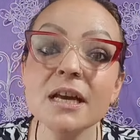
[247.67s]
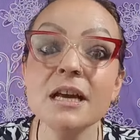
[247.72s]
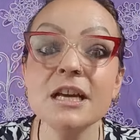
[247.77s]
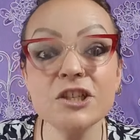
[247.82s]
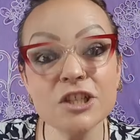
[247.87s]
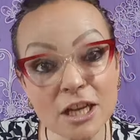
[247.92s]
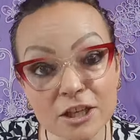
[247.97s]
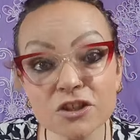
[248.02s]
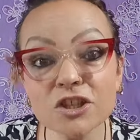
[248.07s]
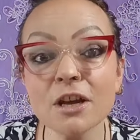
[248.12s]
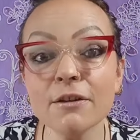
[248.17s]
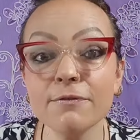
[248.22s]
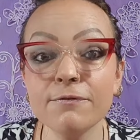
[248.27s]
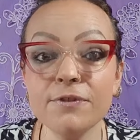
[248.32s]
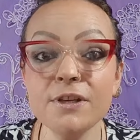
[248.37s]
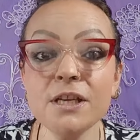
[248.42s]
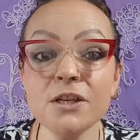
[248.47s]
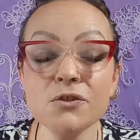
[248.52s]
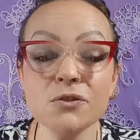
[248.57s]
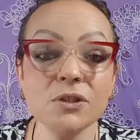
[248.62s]
Já te
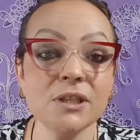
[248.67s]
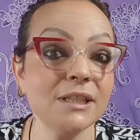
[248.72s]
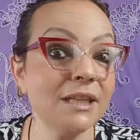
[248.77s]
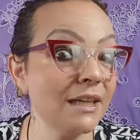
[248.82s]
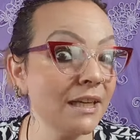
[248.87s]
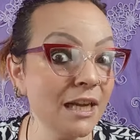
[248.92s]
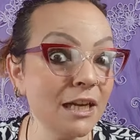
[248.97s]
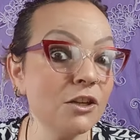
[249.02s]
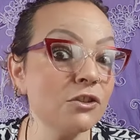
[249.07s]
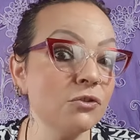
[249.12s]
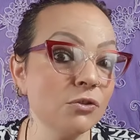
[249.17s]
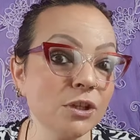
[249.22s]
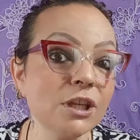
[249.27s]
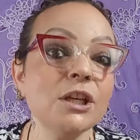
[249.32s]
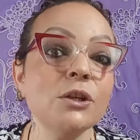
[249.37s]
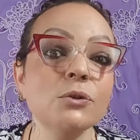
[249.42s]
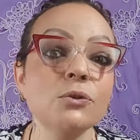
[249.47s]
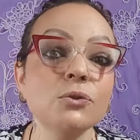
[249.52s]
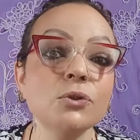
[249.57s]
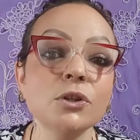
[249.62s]
aviso que daquele
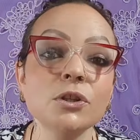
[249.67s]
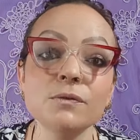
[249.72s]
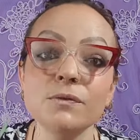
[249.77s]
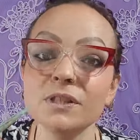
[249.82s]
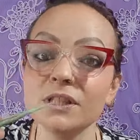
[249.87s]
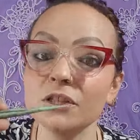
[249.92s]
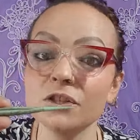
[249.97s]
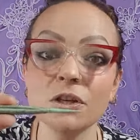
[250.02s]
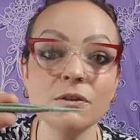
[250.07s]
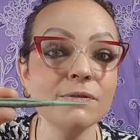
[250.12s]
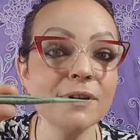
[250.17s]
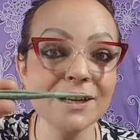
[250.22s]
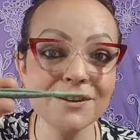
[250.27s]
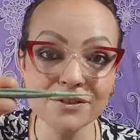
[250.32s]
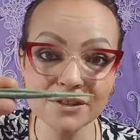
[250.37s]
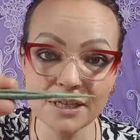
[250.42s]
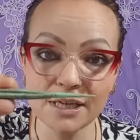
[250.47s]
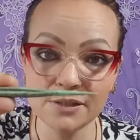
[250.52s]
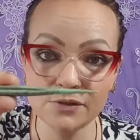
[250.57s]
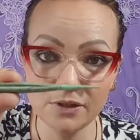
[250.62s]
joguinho todo você só vai
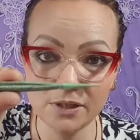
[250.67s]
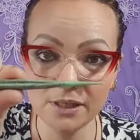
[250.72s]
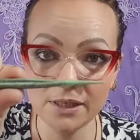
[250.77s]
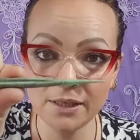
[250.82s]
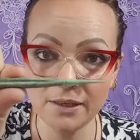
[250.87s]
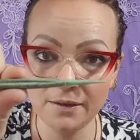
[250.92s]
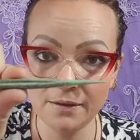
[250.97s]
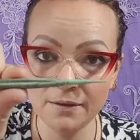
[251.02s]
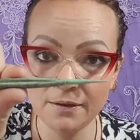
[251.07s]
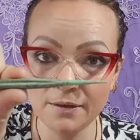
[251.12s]
usar isso aqui.